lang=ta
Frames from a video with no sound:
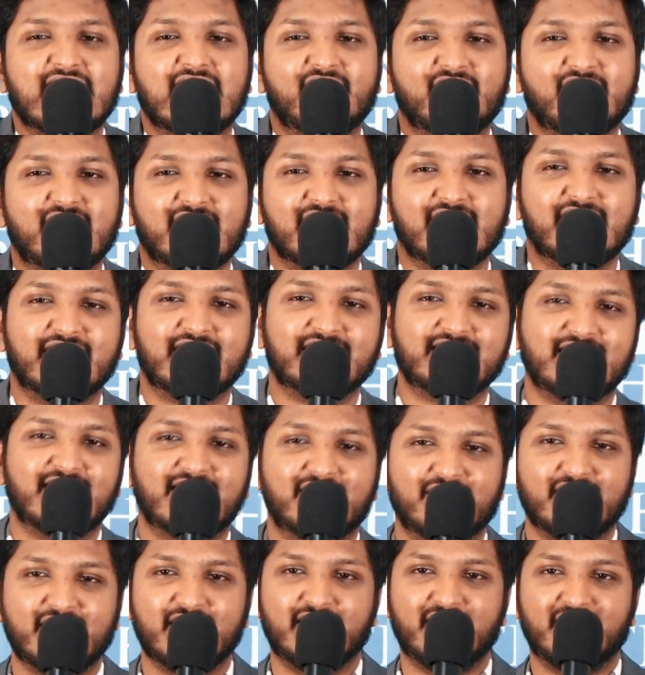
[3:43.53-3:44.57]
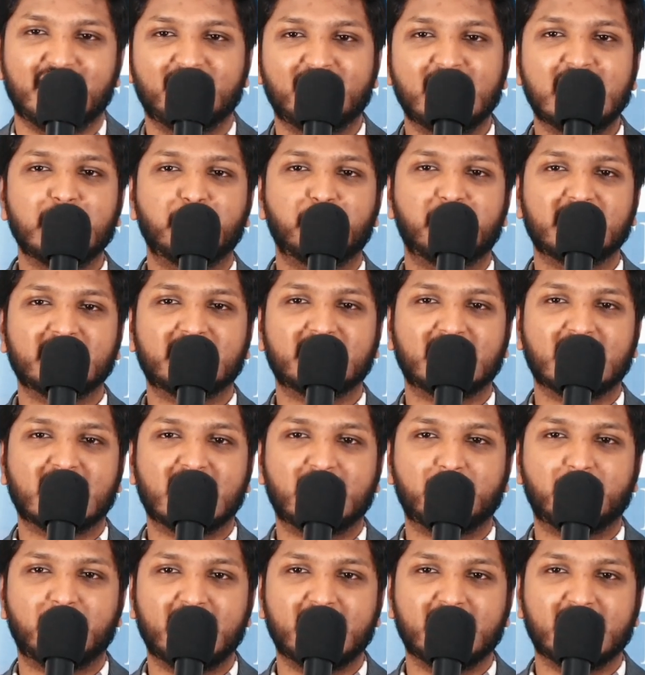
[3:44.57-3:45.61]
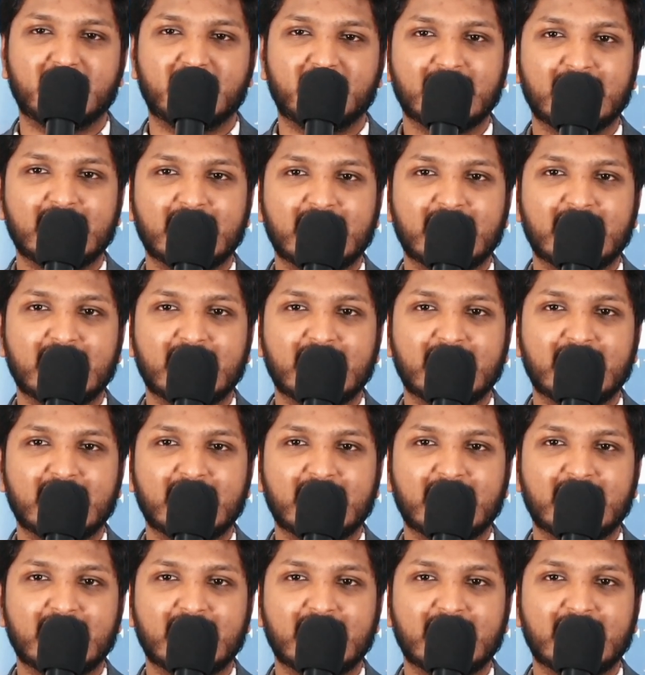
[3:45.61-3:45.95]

அவர் அங்க இடத்துல அவர் வெளிப்படுத்துகிறார் பாருங்க